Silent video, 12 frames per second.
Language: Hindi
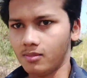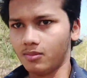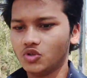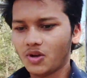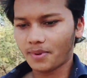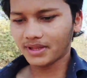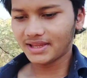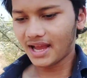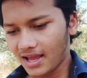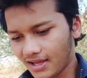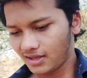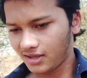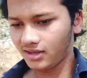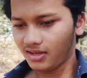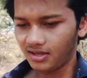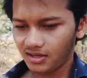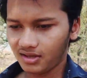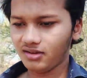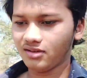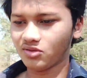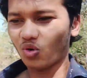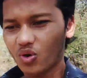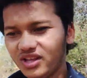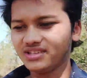मुझे पता है कि
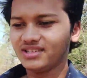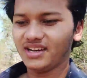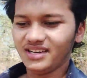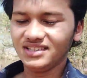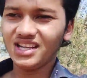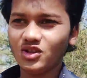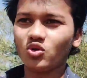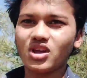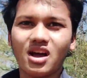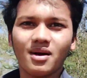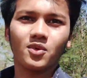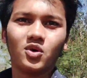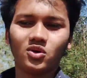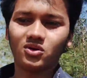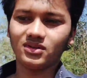थोड़ी सी हिंट दे दूँ क्या आपको